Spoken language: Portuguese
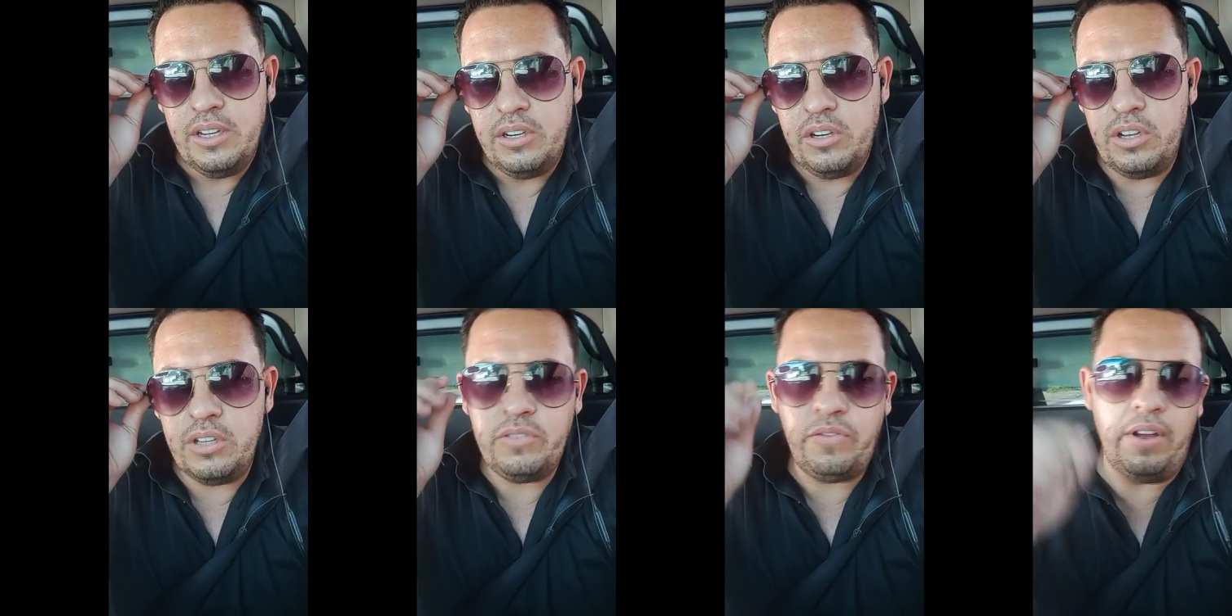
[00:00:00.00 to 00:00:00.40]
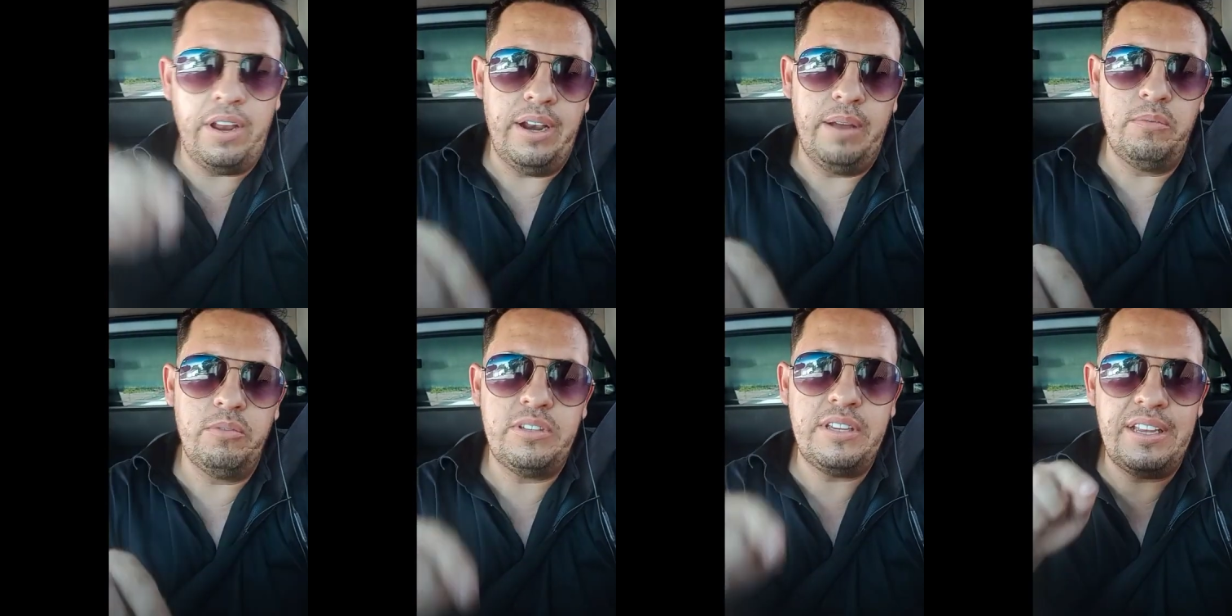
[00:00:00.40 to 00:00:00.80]
nós
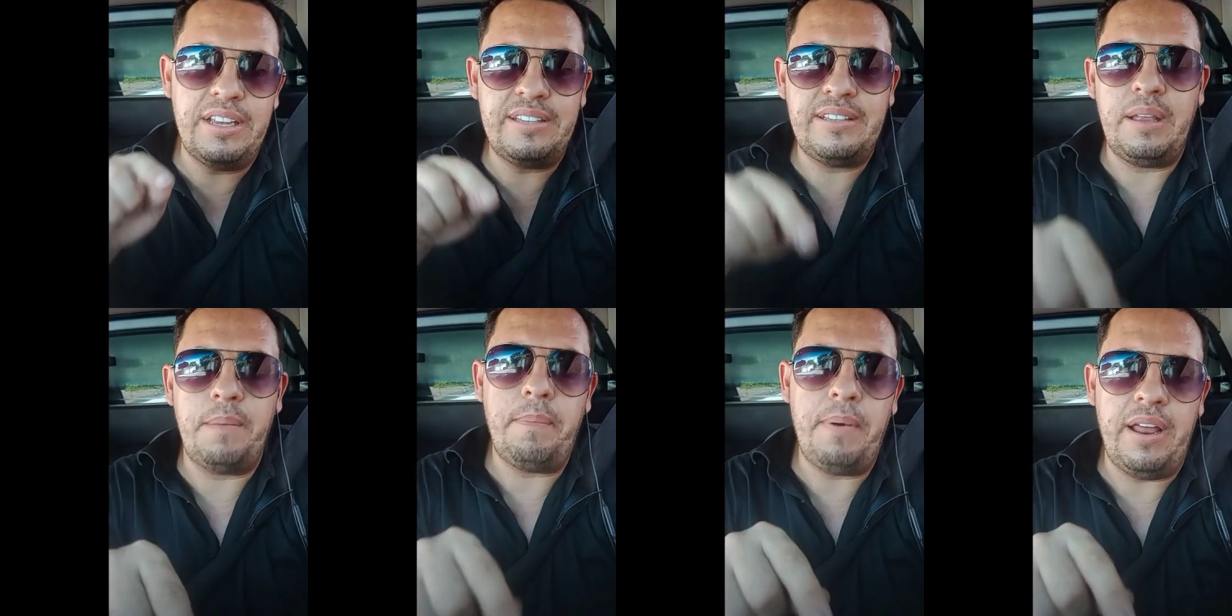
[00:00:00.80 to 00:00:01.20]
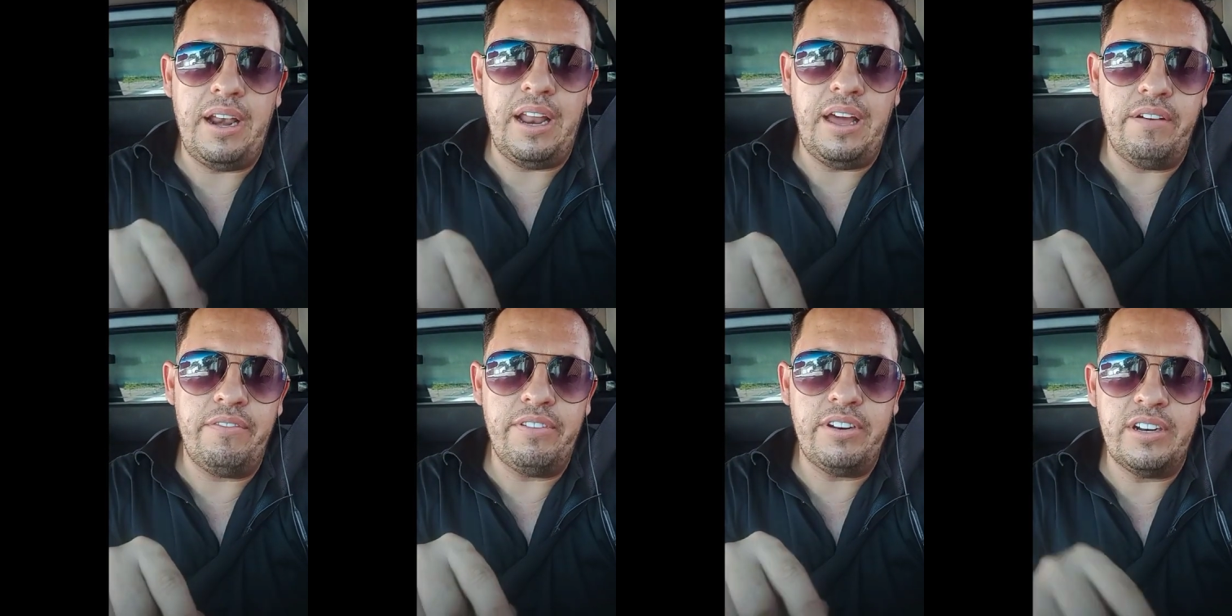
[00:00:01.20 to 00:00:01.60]
falamos esta
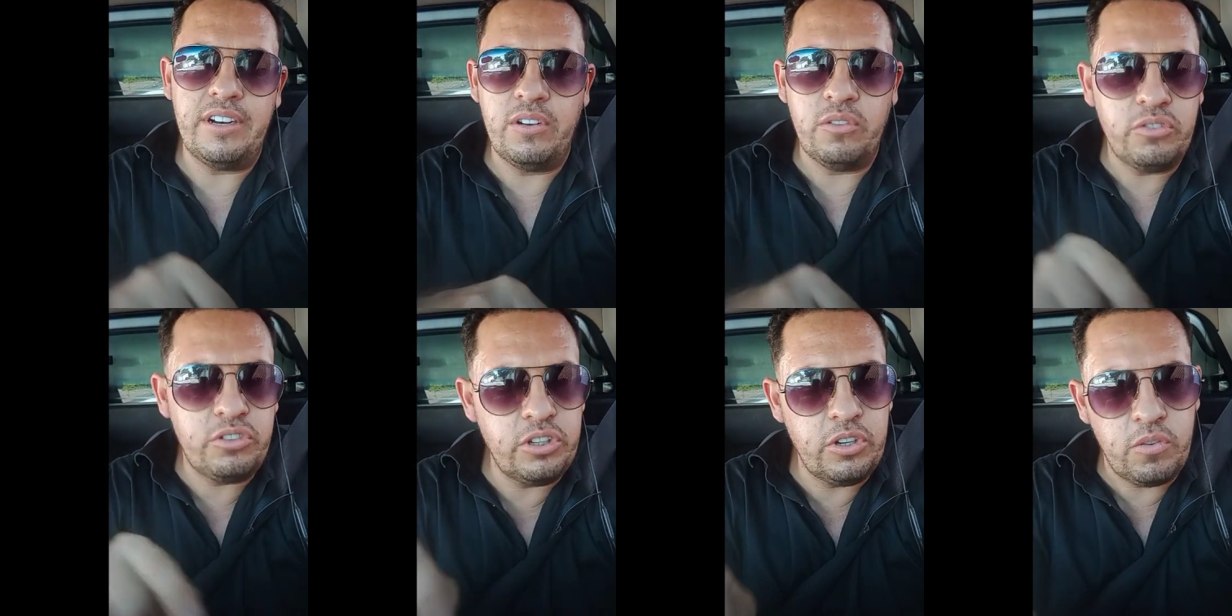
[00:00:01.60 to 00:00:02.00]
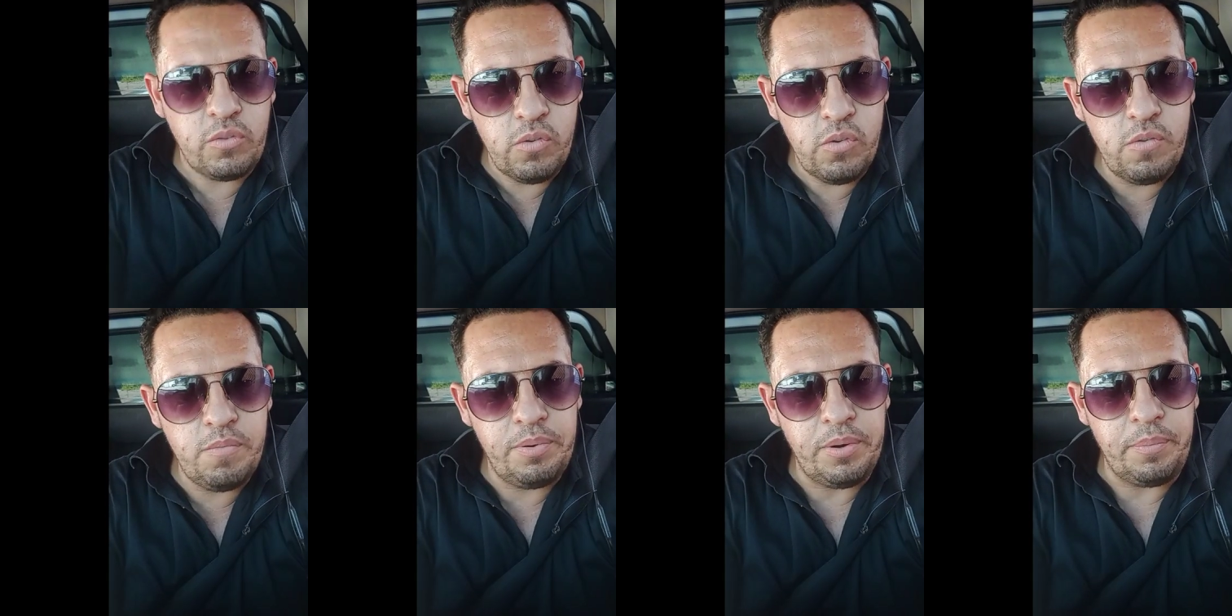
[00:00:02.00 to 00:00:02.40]
palavra não se
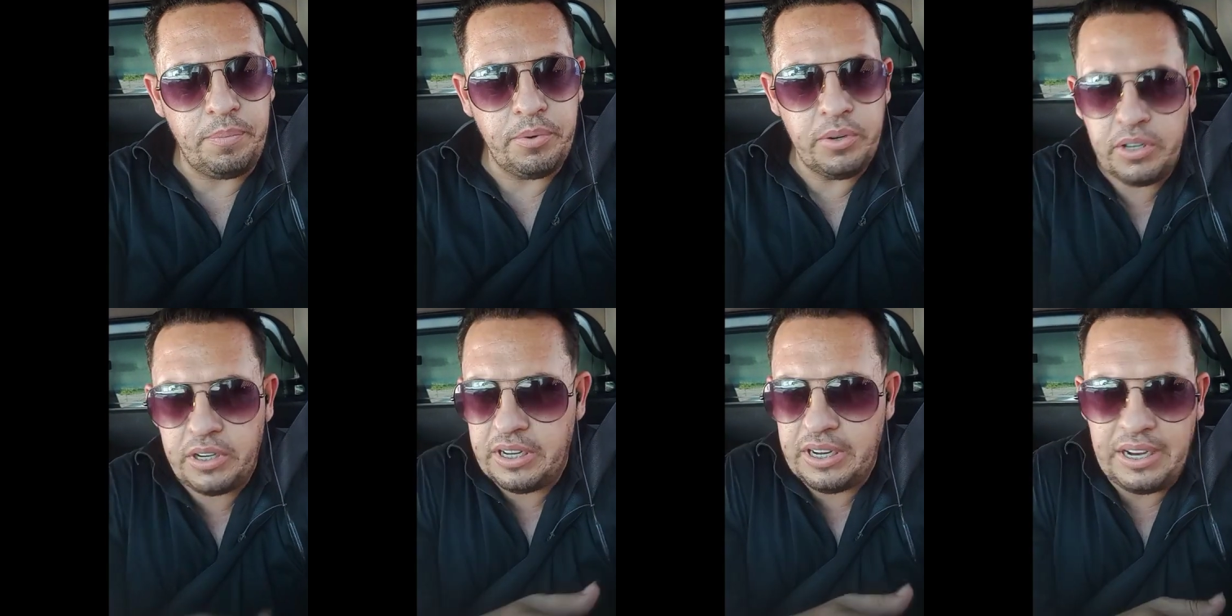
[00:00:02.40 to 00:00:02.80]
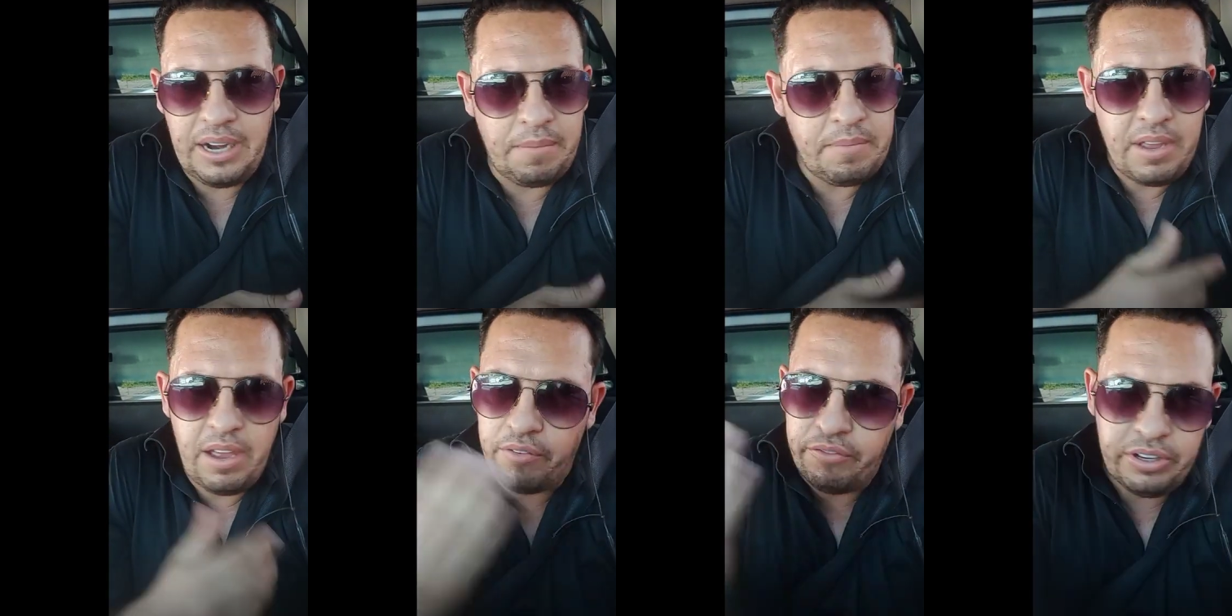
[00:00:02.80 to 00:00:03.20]
cumpre, porque na
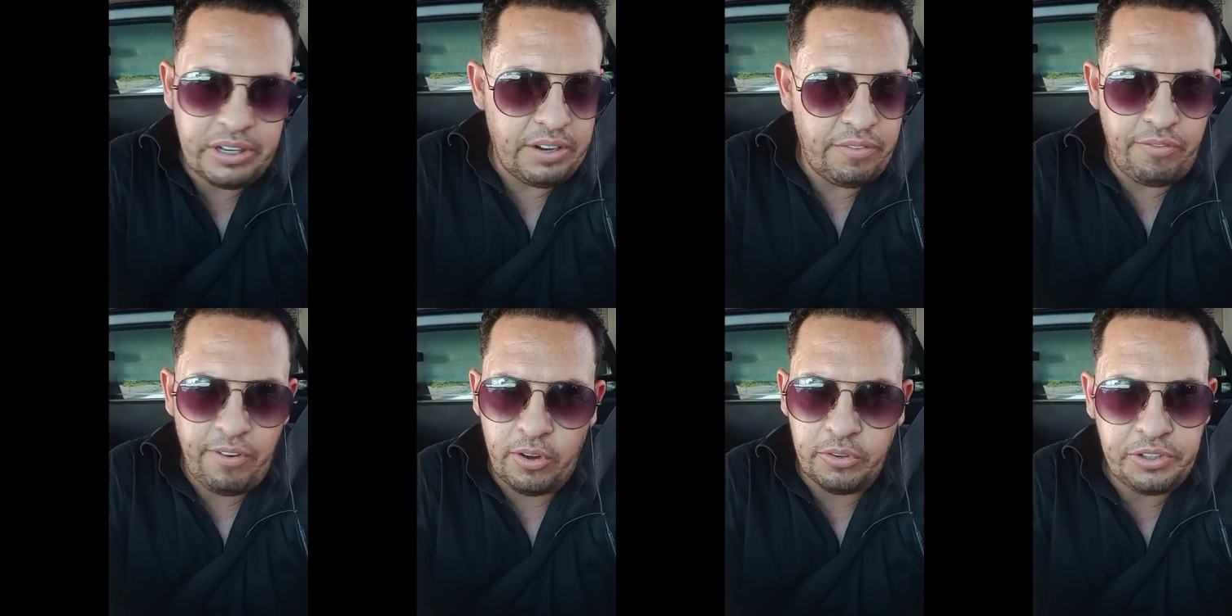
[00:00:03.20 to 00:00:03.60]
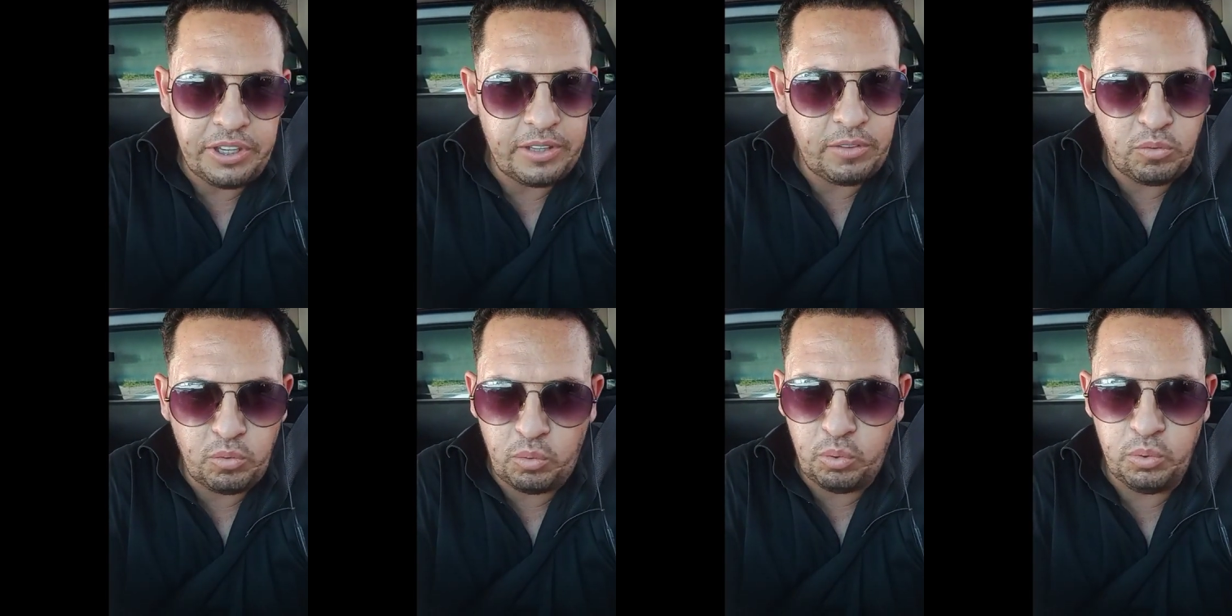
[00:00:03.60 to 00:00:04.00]
minha vida falta
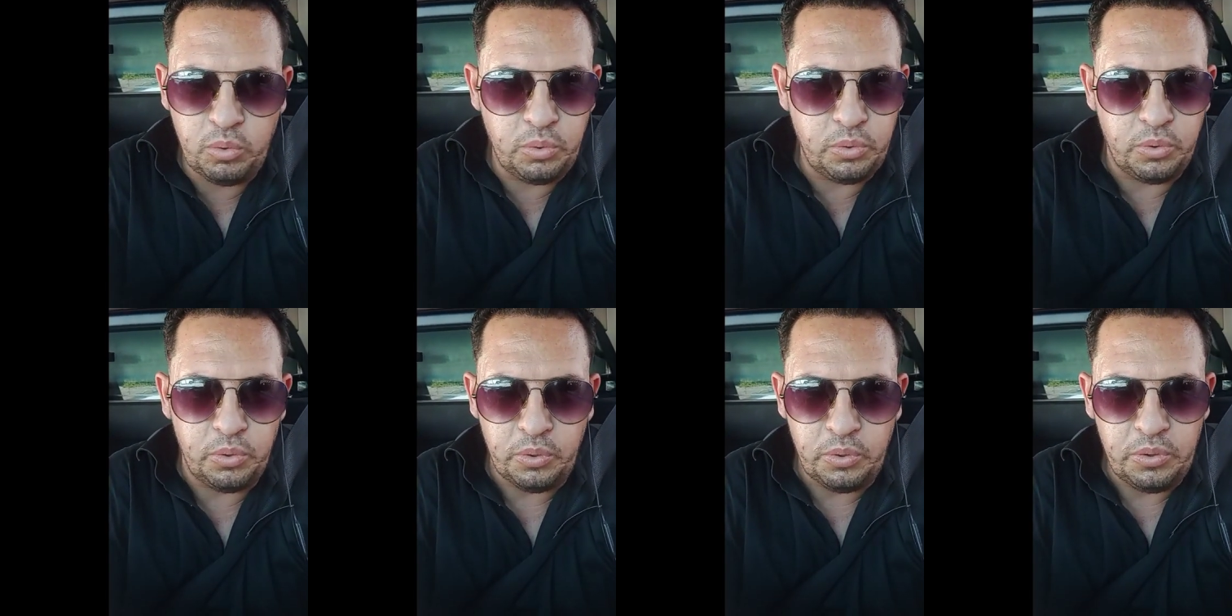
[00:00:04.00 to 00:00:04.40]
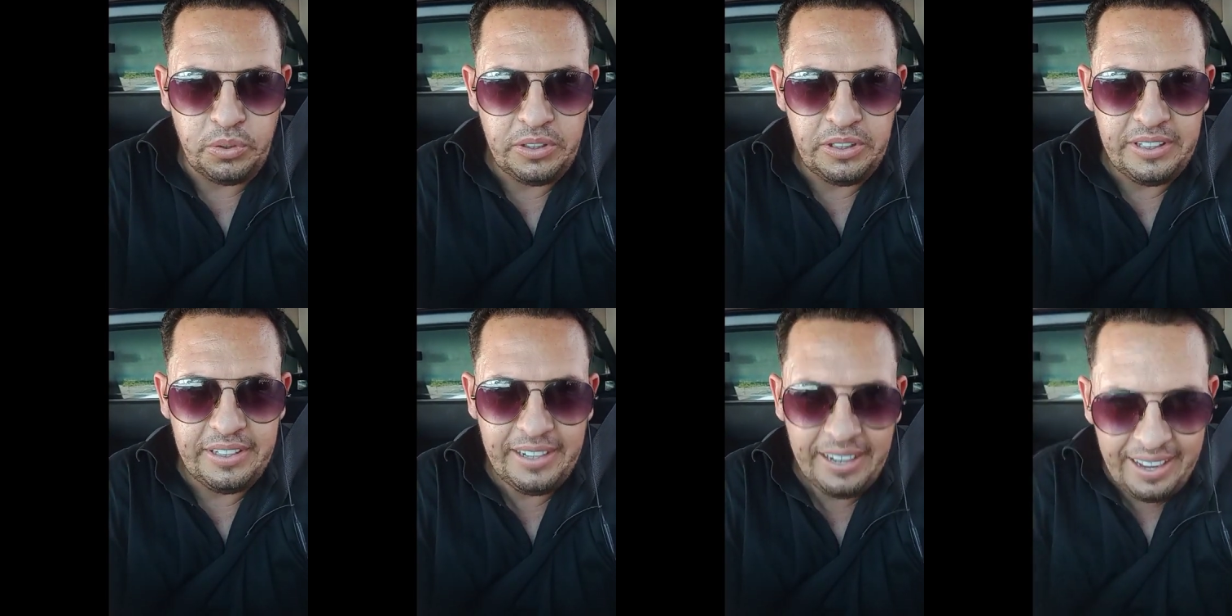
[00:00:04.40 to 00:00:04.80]
tudo,
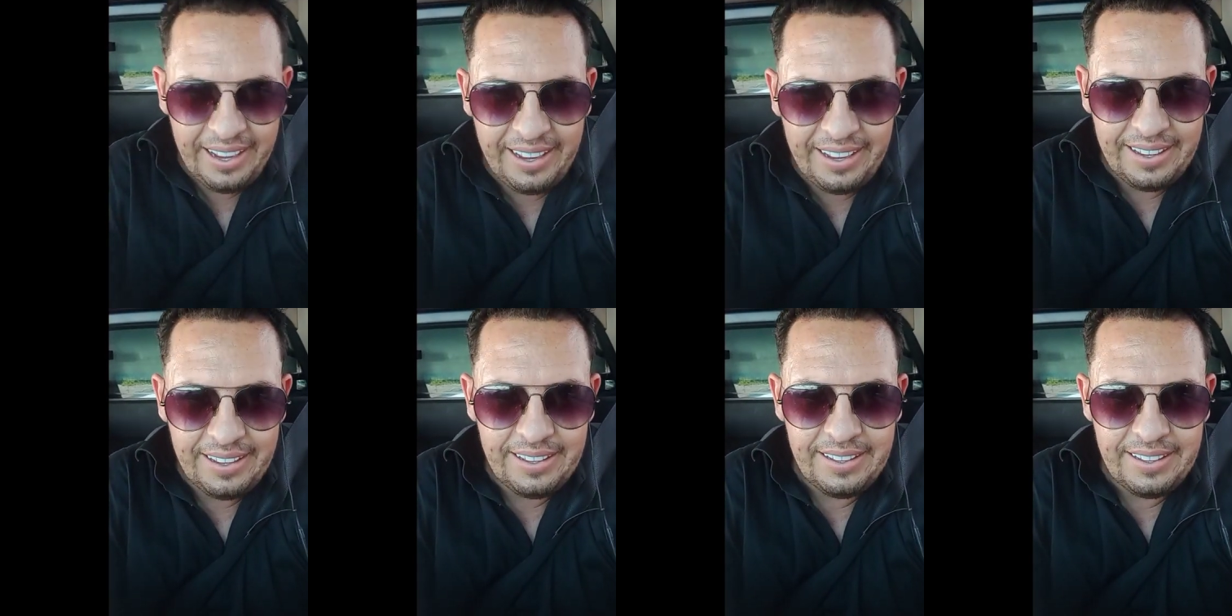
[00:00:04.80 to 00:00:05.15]
né?